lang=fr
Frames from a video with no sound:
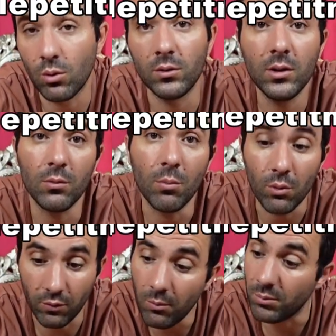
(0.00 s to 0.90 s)
côté
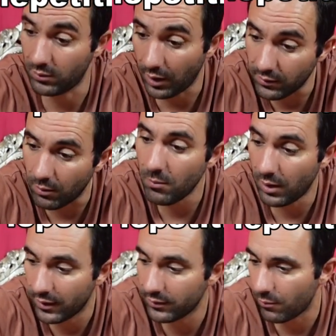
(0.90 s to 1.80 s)
bluffant, parce que ça reste quand même
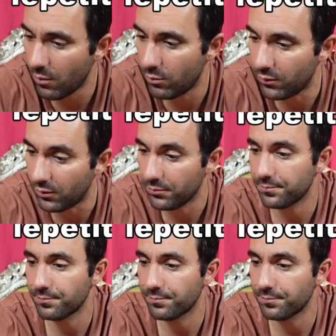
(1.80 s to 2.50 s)
extrêmement bluffant.